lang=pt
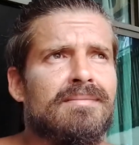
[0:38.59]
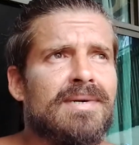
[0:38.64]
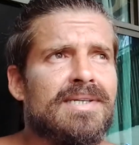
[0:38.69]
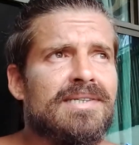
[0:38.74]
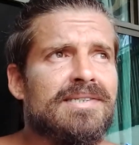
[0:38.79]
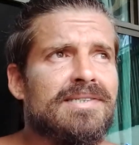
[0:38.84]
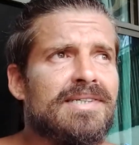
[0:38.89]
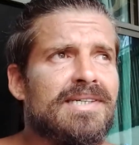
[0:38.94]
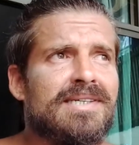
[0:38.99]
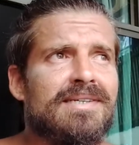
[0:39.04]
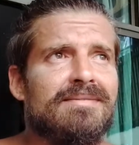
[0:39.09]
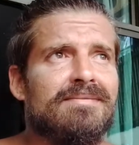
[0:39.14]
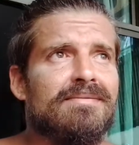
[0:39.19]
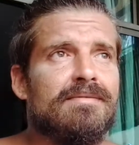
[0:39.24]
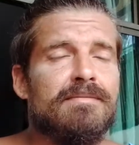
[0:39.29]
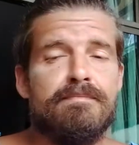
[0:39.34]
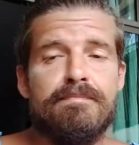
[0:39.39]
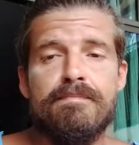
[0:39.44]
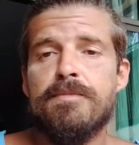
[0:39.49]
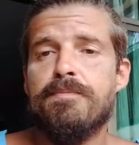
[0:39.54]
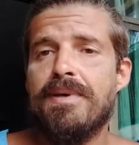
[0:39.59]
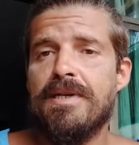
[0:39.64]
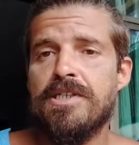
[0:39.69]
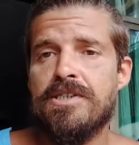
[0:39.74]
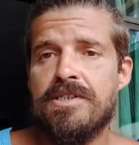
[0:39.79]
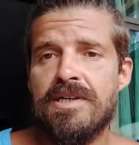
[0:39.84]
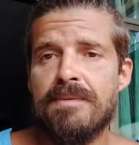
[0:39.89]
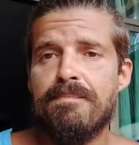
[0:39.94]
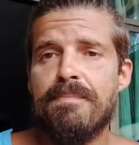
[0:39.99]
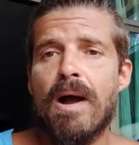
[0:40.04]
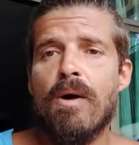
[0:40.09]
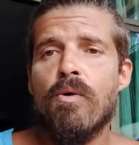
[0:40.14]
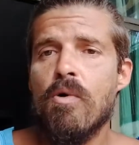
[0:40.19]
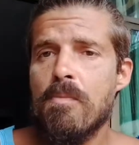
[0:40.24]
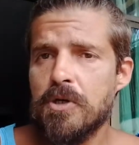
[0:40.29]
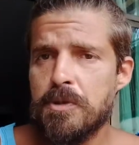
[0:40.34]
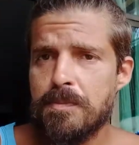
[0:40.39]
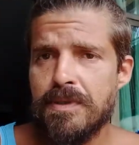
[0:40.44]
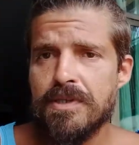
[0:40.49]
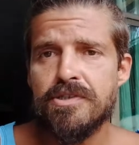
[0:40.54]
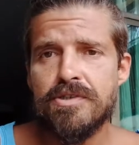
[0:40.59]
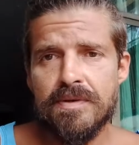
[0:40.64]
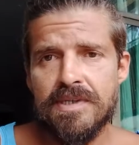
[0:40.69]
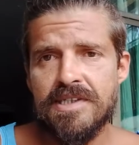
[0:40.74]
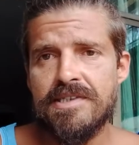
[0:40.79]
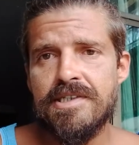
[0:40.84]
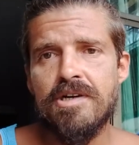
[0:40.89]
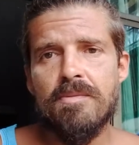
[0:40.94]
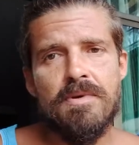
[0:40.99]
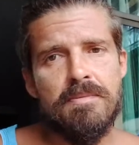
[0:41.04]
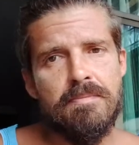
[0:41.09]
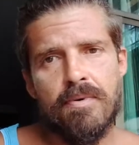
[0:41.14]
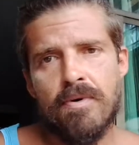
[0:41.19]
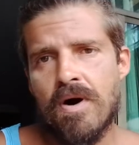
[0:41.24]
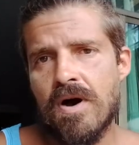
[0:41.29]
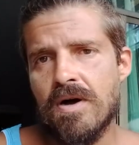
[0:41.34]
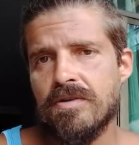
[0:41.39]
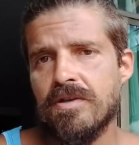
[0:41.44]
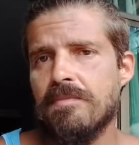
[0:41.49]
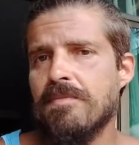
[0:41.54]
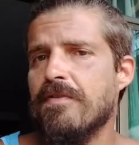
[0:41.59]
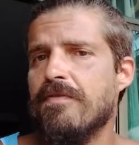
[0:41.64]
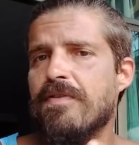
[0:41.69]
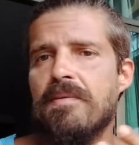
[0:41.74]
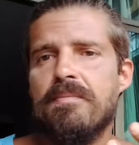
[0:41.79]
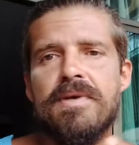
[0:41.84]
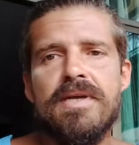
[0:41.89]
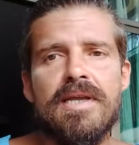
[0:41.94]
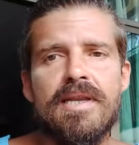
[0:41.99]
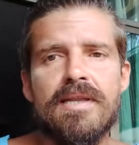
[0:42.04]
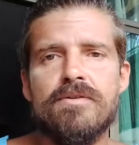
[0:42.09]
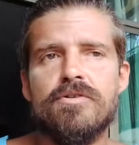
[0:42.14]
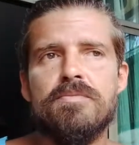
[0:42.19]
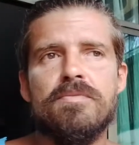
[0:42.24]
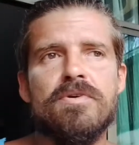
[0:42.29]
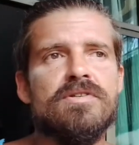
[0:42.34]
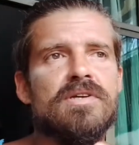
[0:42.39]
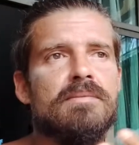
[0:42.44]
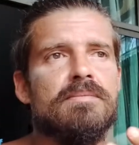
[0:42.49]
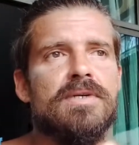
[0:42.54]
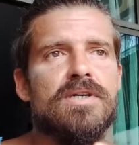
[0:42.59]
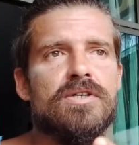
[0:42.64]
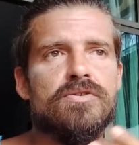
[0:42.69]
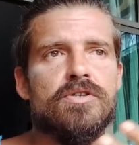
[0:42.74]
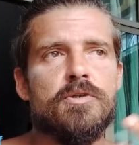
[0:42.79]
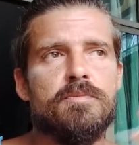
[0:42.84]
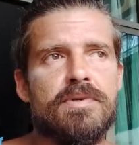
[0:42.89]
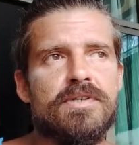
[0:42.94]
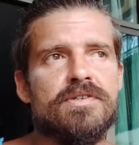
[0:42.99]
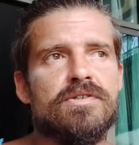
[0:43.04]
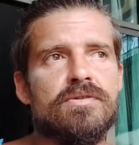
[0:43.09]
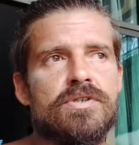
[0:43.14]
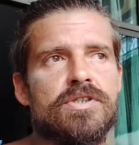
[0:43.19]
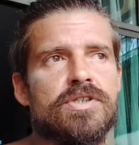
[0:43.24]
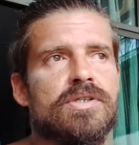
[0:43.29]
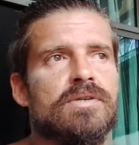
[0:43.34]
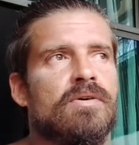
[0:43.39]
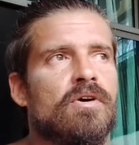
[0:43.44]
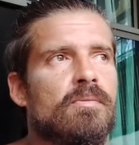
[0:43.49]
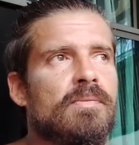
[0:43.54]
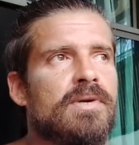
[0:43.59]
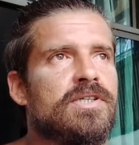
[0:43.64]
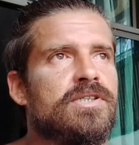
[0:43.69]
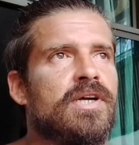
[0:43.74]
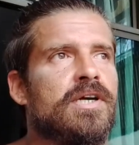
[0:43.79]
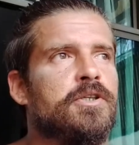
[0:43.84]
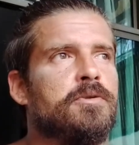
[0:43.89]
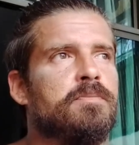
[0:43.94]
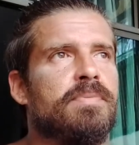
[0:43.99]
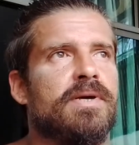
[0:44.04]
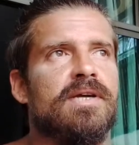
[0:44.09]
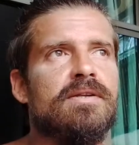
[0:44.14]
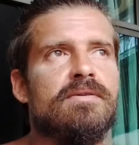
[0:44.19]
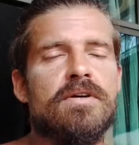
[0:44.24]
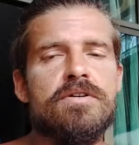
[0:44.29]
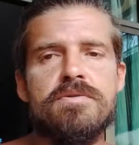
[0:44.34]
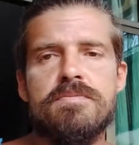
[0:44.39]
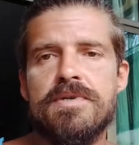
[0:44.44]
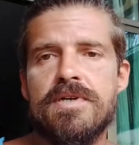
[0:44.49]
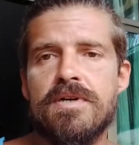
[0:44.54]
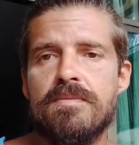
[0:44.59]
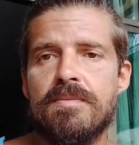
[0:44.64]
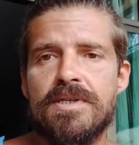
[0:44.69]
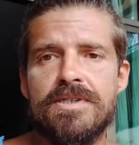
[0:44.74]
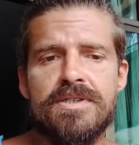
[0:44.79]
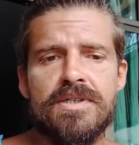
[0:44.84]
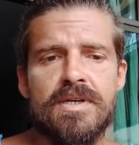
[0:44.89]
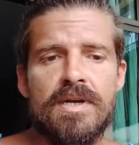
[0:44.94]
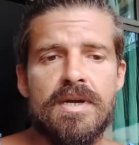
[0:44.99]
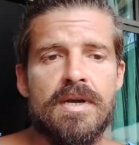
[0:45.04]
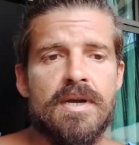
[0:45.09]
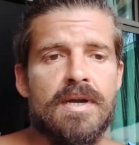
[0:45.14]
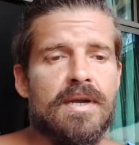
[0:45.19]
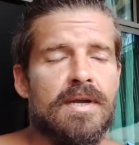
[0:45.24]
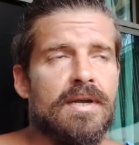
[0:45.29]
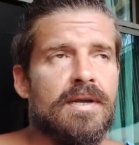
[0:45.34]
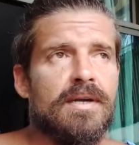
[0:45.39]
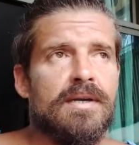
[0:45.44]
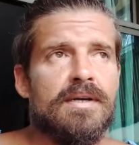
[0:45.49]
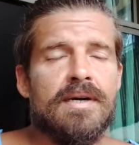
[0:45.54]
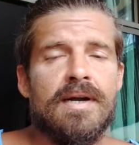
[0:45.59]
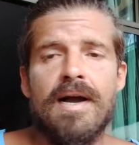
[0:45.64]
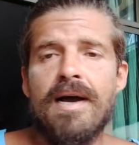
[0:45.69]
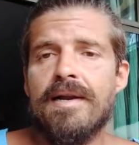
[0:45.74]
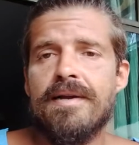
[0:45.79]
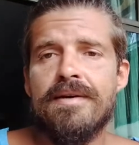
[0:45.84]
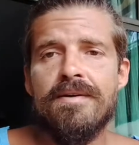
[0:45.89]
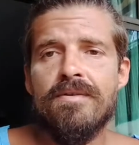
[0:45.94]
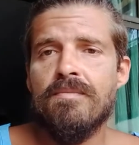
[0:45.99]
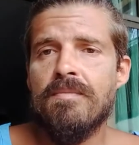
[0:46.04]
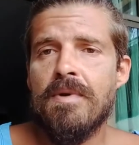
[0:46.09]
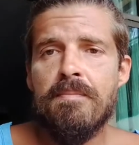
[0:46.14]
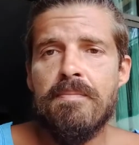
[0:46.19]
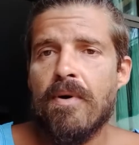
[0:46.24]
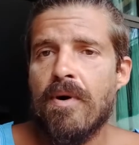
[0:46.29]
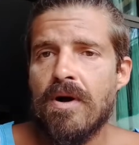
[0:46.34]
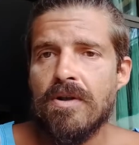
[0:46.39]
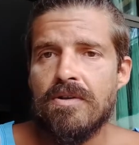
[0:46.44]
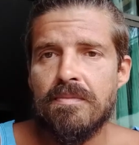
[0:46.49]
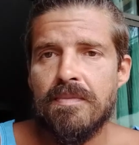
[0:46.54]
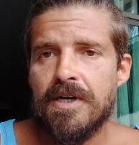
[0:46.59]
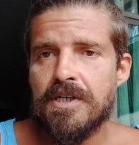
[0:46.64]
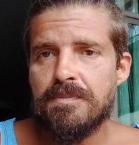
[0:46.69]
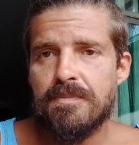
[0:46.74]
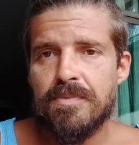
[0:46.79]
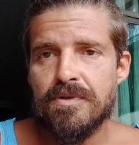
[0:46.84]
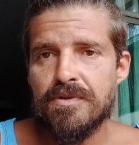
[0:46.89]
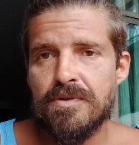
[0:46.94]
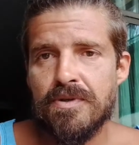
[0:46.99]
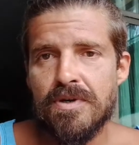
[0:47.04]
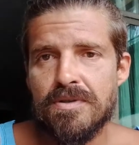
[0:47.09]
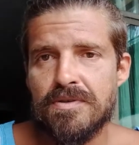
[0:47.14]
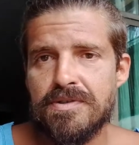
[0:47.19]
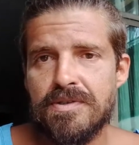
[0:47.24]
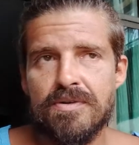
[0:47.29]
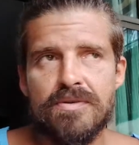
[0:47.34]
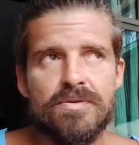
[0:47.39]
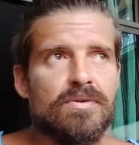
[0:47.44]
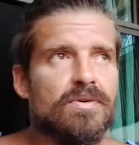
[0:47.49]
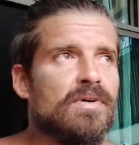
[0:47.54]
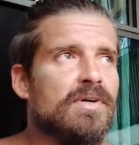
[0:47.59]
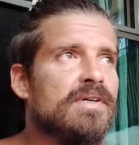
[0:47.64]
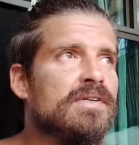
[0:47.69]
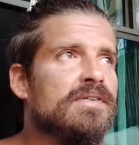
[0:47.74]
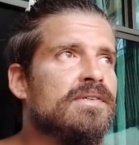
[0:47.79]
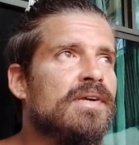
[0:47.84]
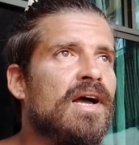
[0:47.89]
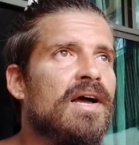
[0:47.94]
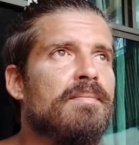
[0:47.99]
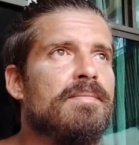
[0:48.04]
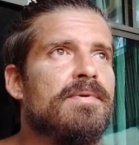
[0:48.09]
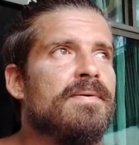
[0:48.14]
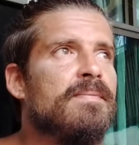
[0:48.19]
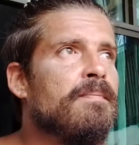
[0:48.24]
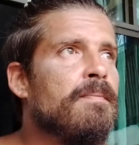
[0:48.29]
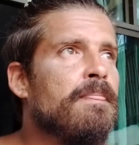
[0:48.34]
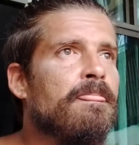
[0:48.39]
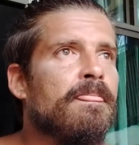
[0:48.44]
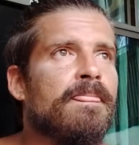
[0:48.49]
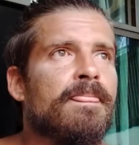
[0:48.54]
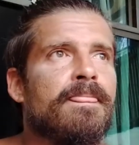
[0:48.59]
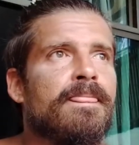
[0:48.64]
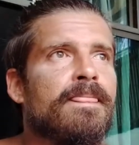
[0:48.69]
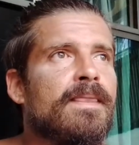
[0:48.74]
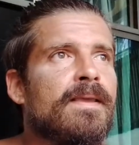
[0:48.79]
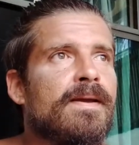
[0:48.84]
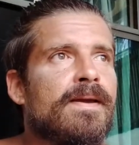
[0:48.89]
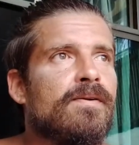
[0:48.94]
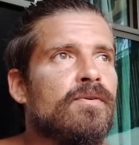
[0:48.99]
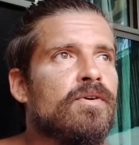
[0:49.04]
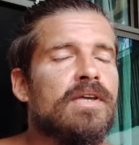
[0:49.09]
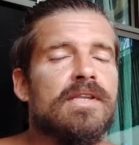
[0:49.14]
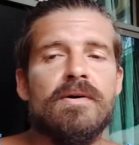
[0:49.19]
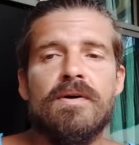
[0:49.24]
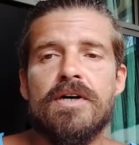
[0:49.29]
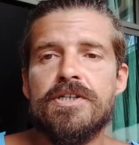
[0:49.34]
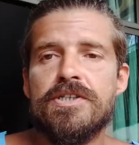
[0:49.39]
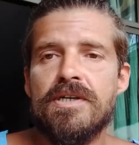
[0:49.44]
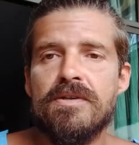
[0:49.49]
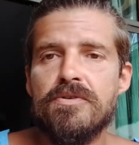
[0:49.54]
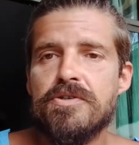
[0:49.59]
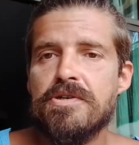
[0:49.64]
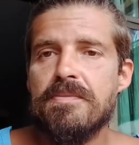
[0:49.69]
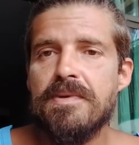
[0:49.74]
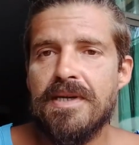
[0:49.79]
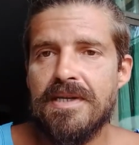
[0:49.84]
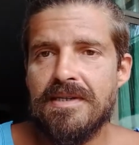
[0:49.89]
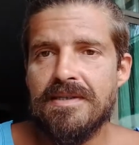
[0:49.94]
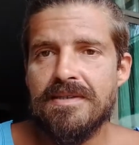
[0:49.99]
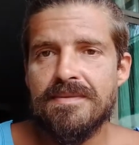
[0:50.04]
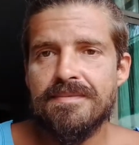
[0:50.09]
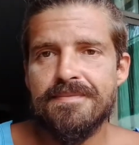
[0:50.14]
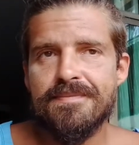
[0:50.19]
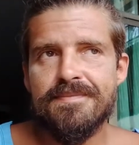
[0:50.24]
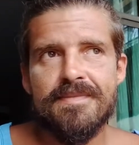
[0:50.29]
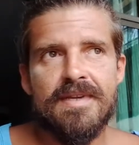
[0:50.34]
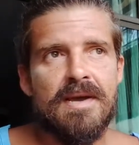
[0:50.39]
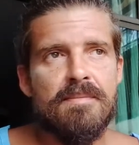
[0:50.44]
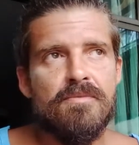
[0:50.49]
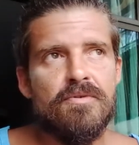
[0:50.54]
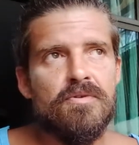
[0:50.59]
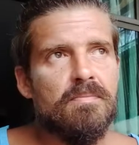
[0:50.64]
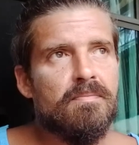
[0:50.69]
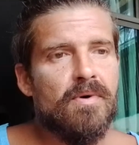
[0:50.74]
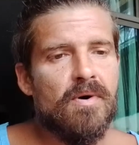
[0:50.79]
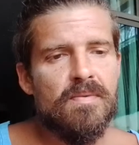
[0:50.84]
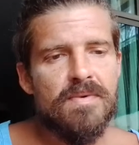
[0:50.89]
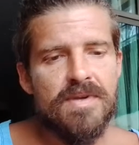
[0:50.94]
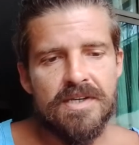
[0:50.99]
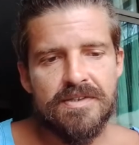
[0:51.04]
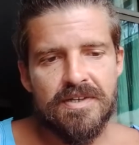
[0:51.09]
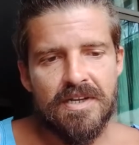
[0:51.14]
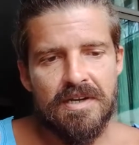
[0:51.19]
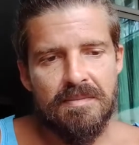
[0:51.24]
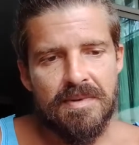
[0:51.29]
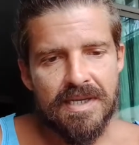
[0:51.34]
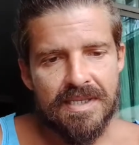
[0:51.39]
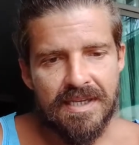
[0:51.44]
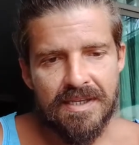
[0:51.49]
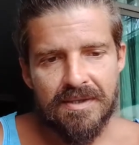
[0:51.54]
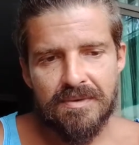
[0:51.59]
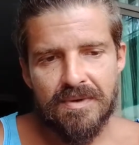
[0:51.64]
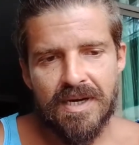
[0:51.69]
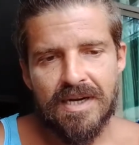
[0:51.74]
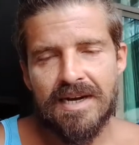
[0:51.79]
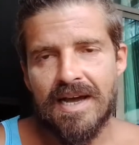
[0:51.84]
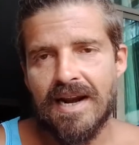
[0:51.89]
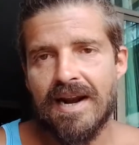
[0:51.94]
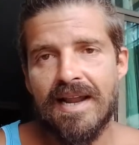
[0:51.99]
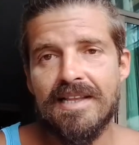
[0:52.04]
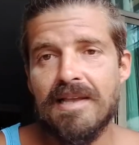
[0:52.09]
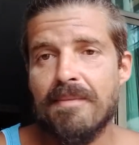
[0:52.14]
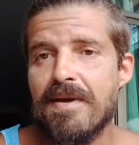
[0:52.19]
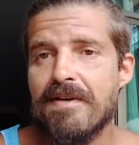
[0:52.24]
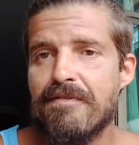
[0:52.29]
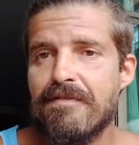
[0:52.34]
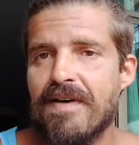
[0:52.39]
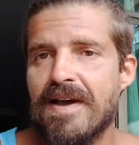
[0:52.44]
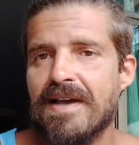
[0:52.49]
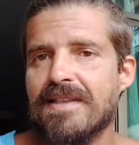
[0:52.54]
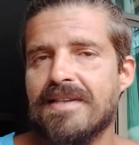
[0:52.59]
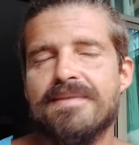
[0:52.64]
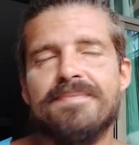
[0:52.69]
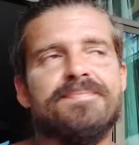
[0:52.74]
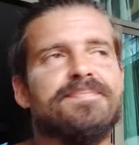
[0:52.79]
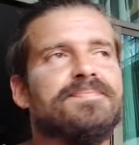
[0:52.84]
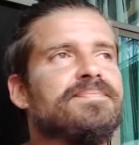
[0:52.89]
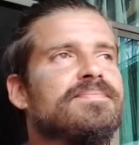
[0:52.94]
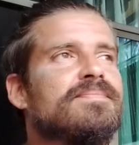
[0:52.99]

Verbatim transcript: Mas, assim, de algumas pessoas sim eu me importo, da minha família, dos meus amigos, das pessoas que eu realmente respeito e admiro, mas, cara, eu não me importo mais pros outros se eu tô, sabe? O que estão achando de mim. É muito bom isso, é libertador, cara, nada me afeta.